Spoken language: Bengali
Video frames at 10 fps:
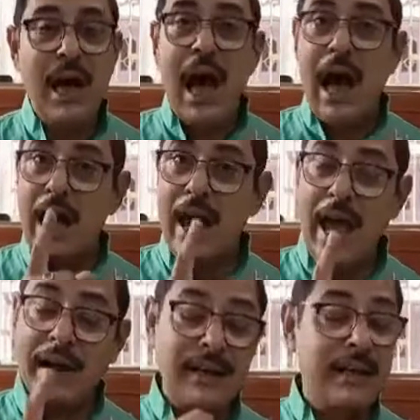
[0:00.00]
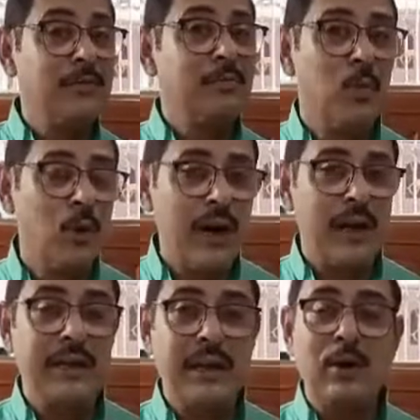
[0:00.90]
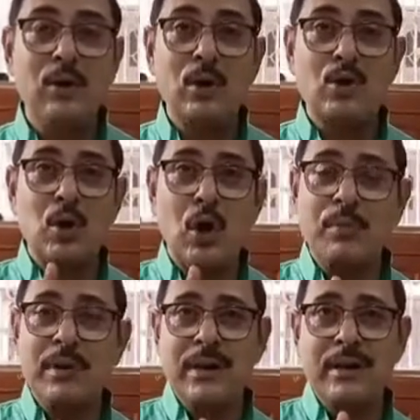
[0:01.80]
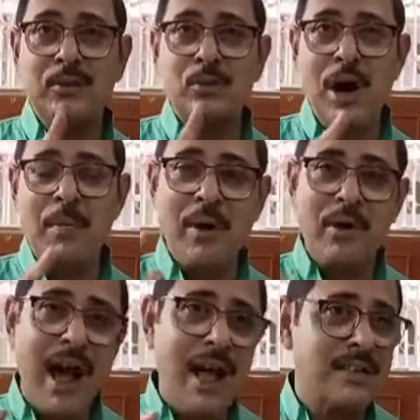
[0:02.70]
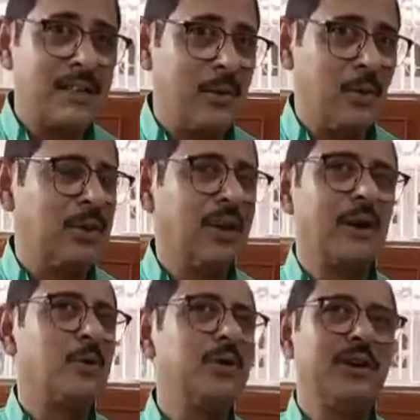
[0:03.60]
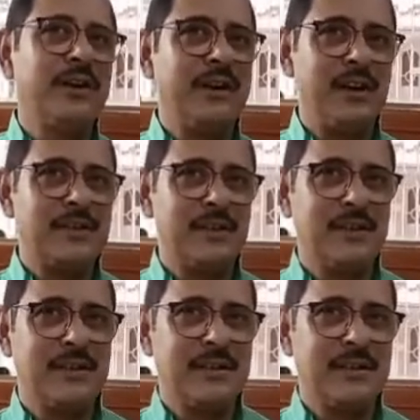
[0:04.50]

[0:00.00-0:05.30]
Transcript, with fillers: হ্যাঁ একটা কিন্তু বলে রাখি এগুলো সবই কিন্তু আমার ওই আস্তাকুট থেকে কুড়িয়ে নিয়ে আসা